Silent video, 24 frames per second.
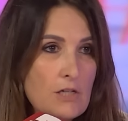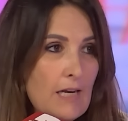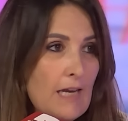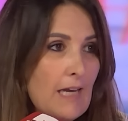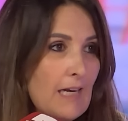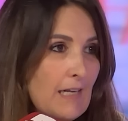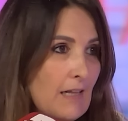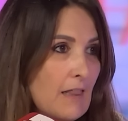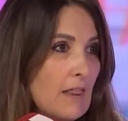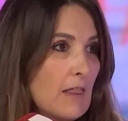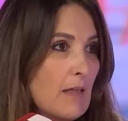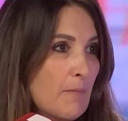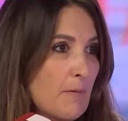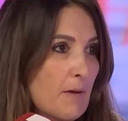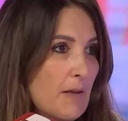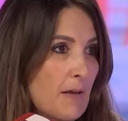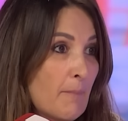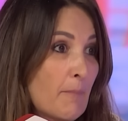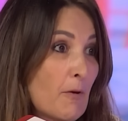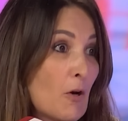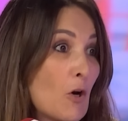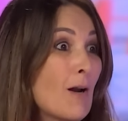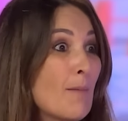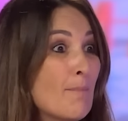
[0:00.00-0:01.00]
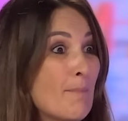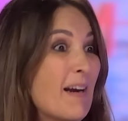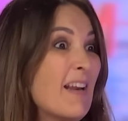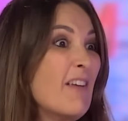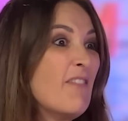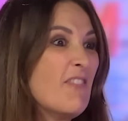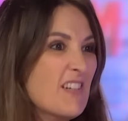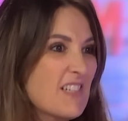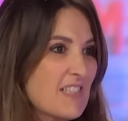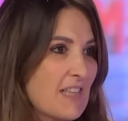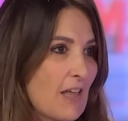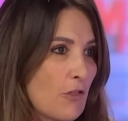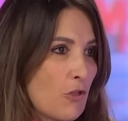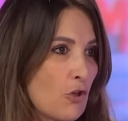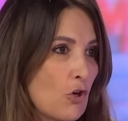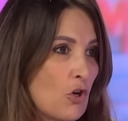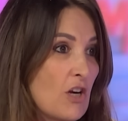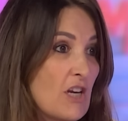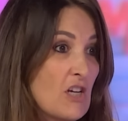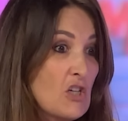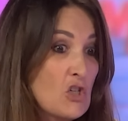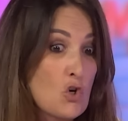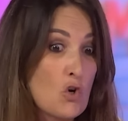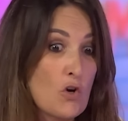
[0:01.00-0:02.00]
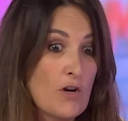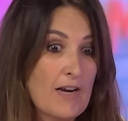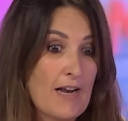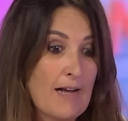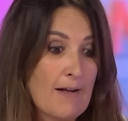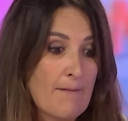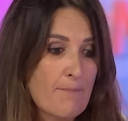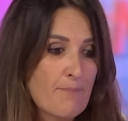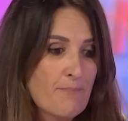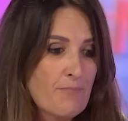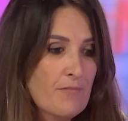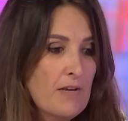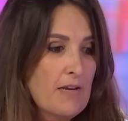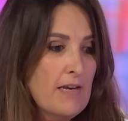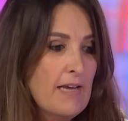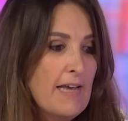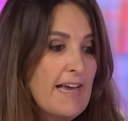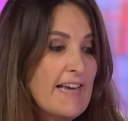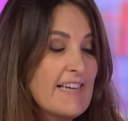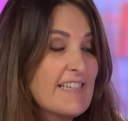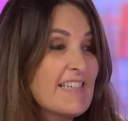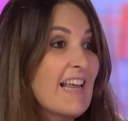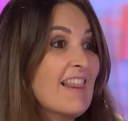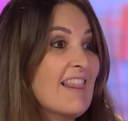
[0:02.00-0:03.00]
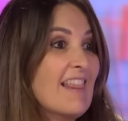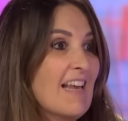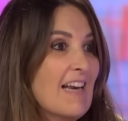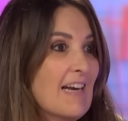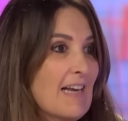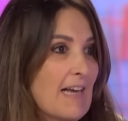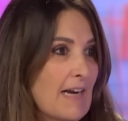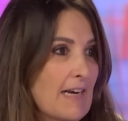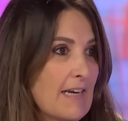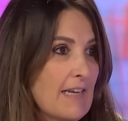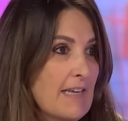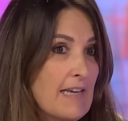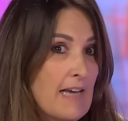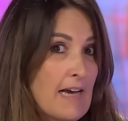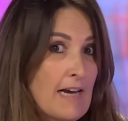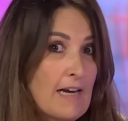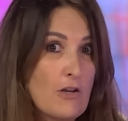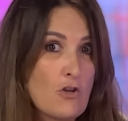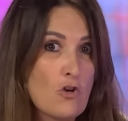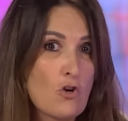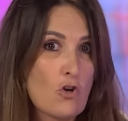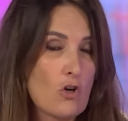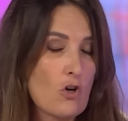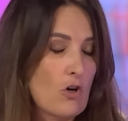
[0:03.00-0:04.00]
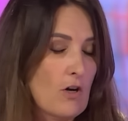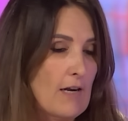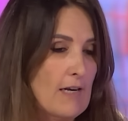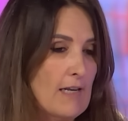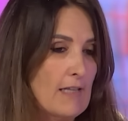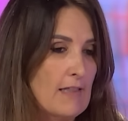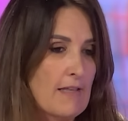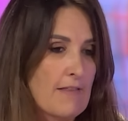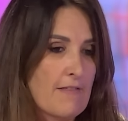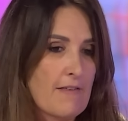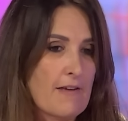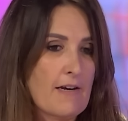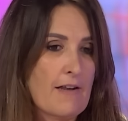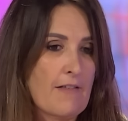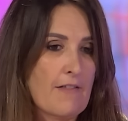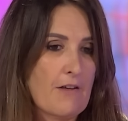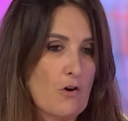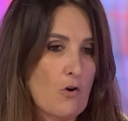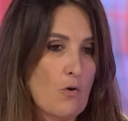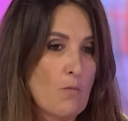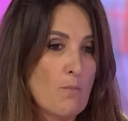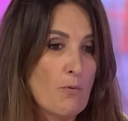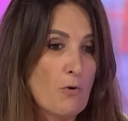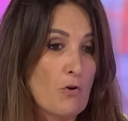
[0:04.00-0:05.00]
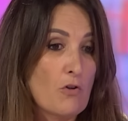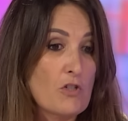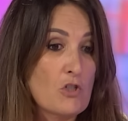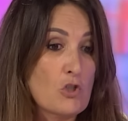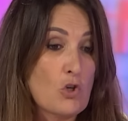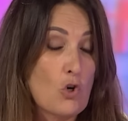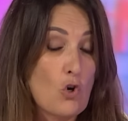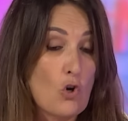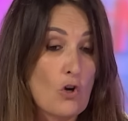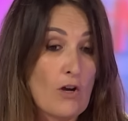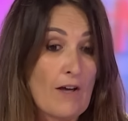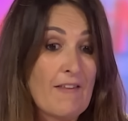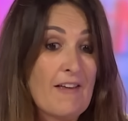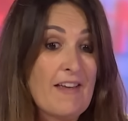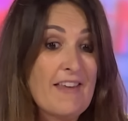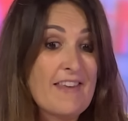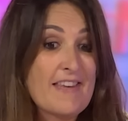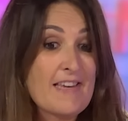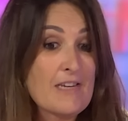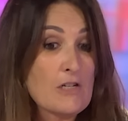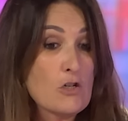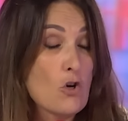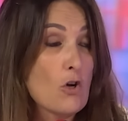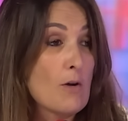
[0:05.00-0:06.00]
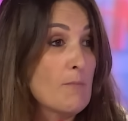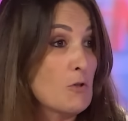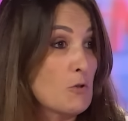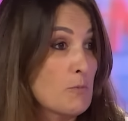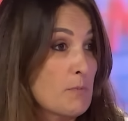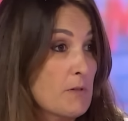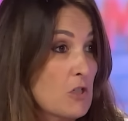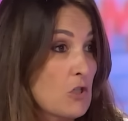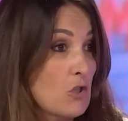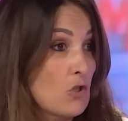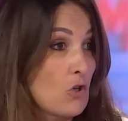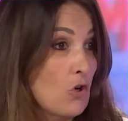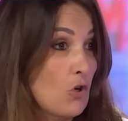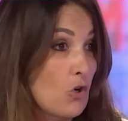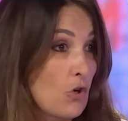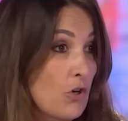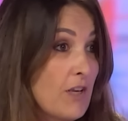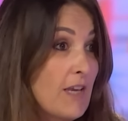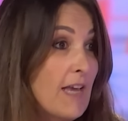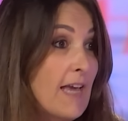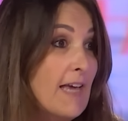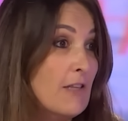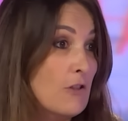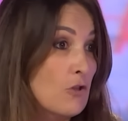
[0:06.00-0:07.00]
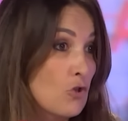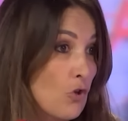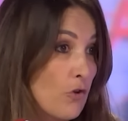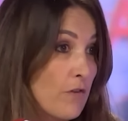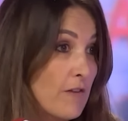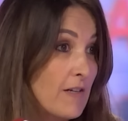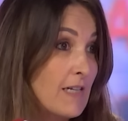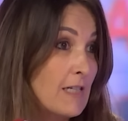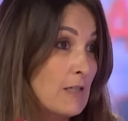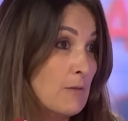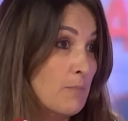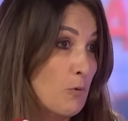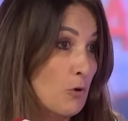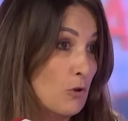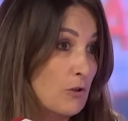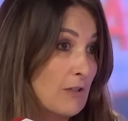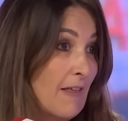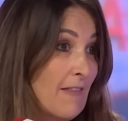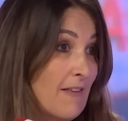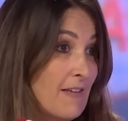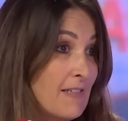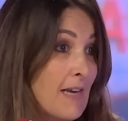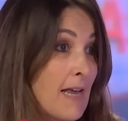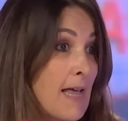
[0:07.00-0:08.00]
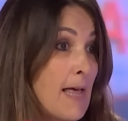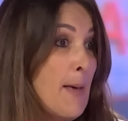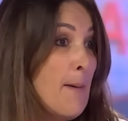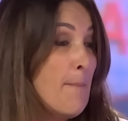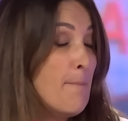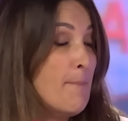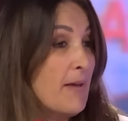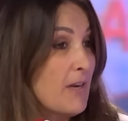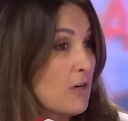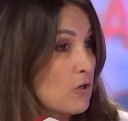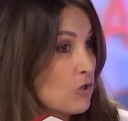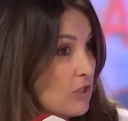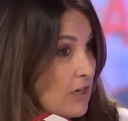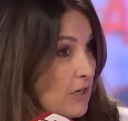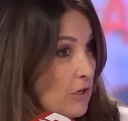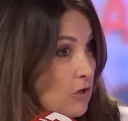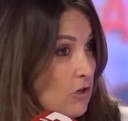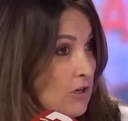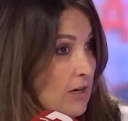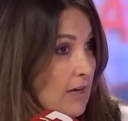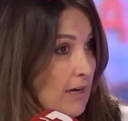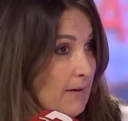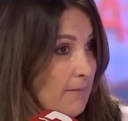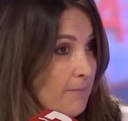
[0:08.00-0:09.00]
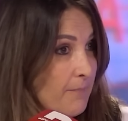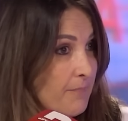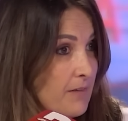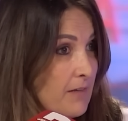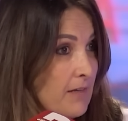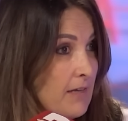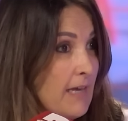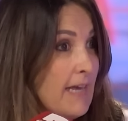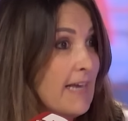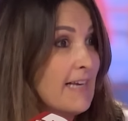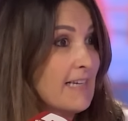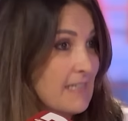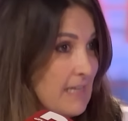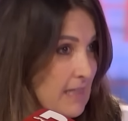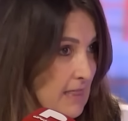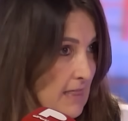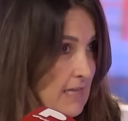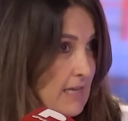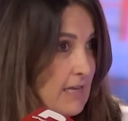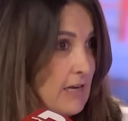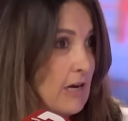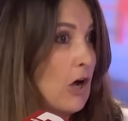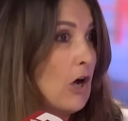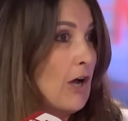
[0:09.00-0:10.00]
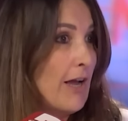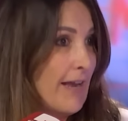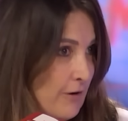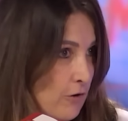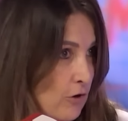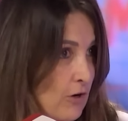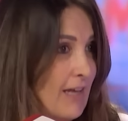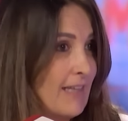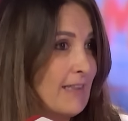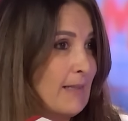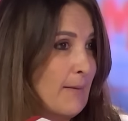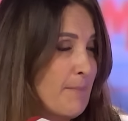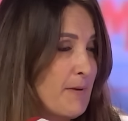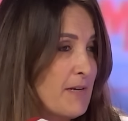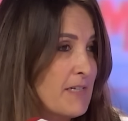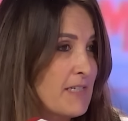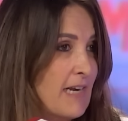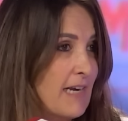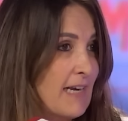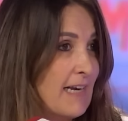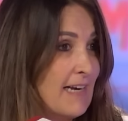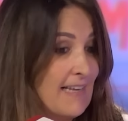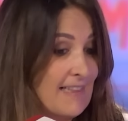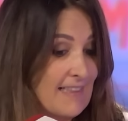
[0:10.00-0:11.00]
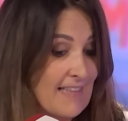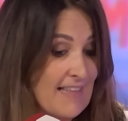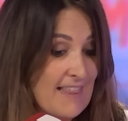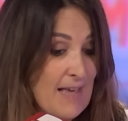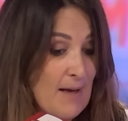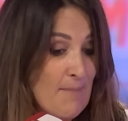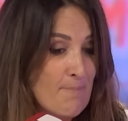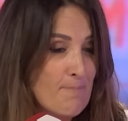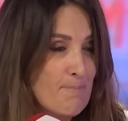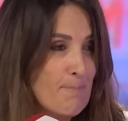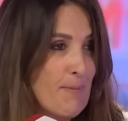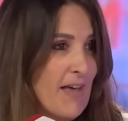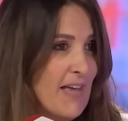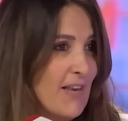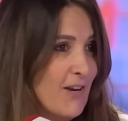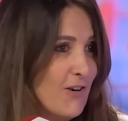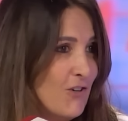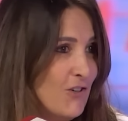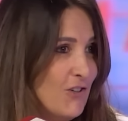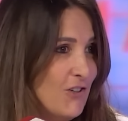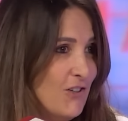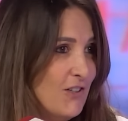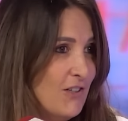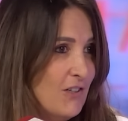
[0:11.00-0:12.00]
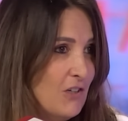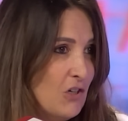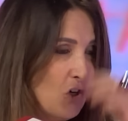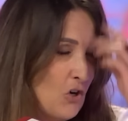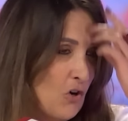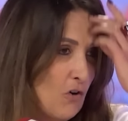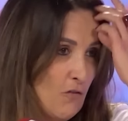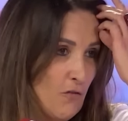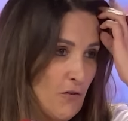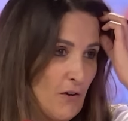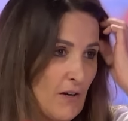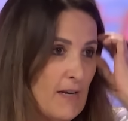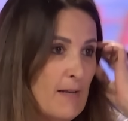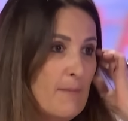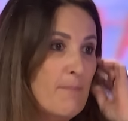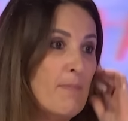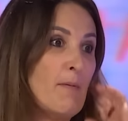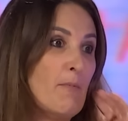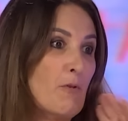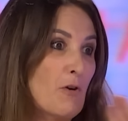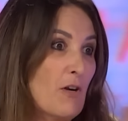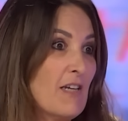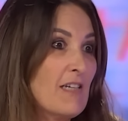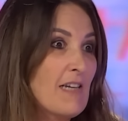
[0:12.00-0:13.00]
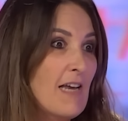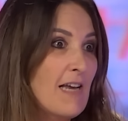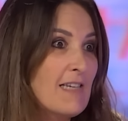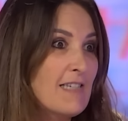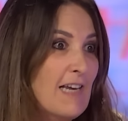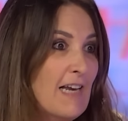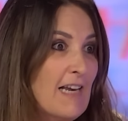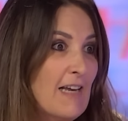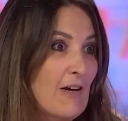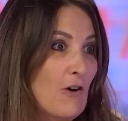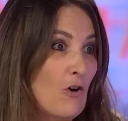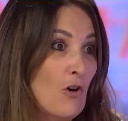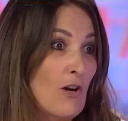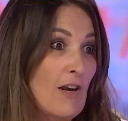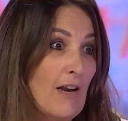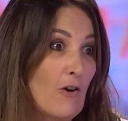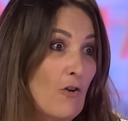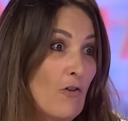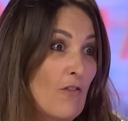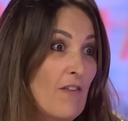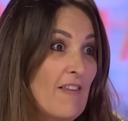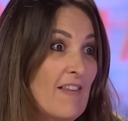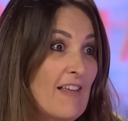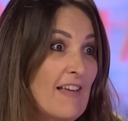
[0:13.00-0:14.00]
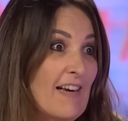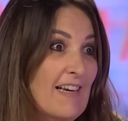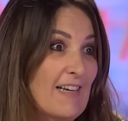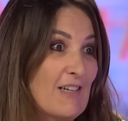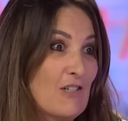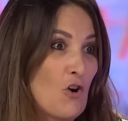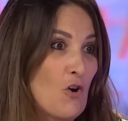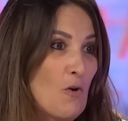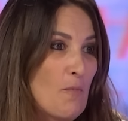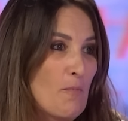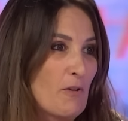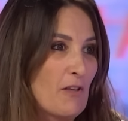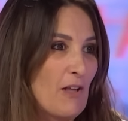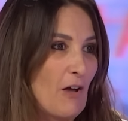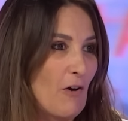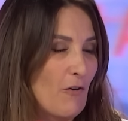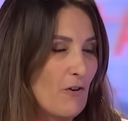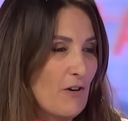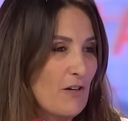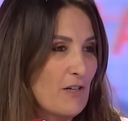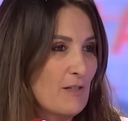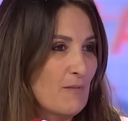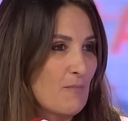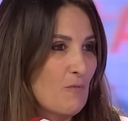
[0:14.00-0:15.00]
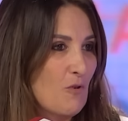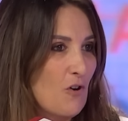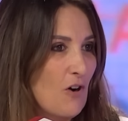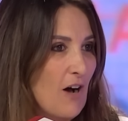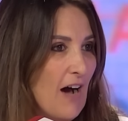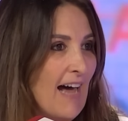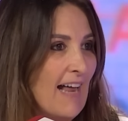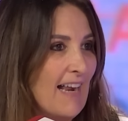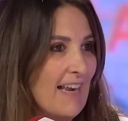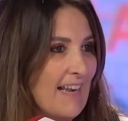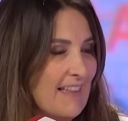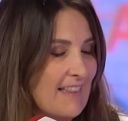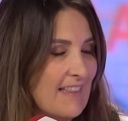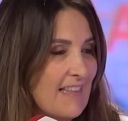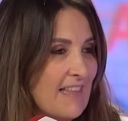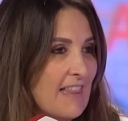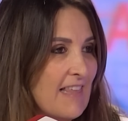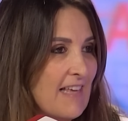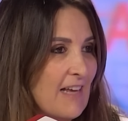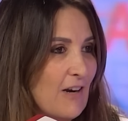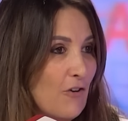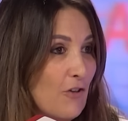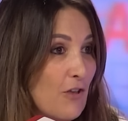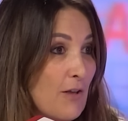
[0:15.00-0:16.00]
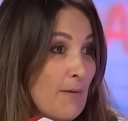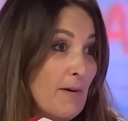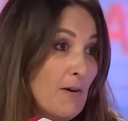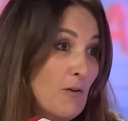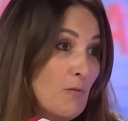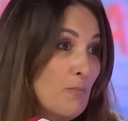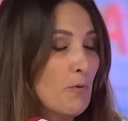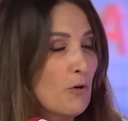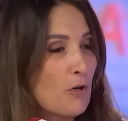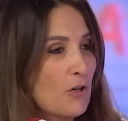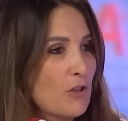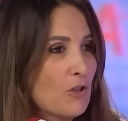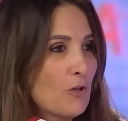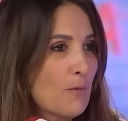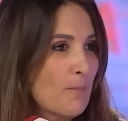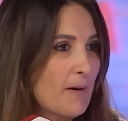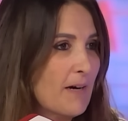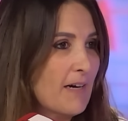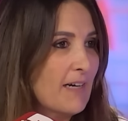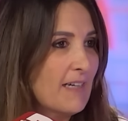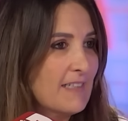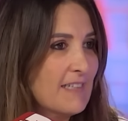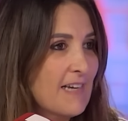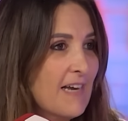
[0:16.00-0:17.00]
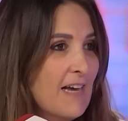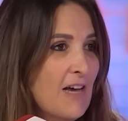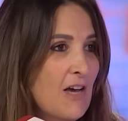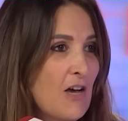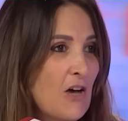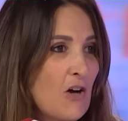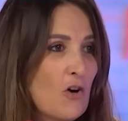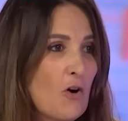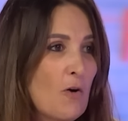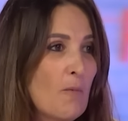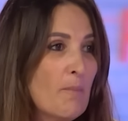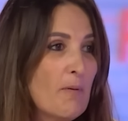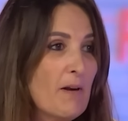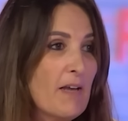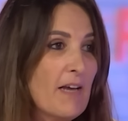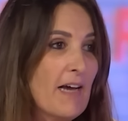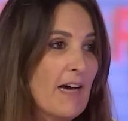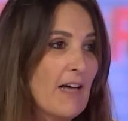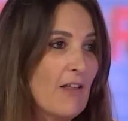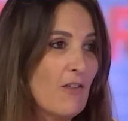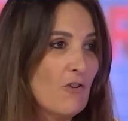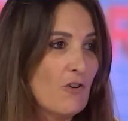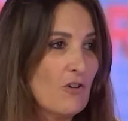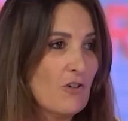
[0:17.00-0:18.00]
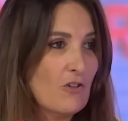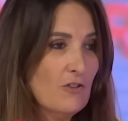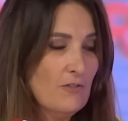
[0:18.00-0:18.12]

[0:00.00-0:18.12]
sí que recibía, pero eran manifestaciones, no era esa cercanía que yo creo que a Leticia la dejó un poco descolocada y es lo que hemos visto hoy en todas las portadas, menos en Ola. Es decir, en Ola también sale Leticia, pero con Felipe, porque ya sabes que, hola, lo de darle solo protagonismo a Leticia lo llevan un poquito más bueno, yo complicado,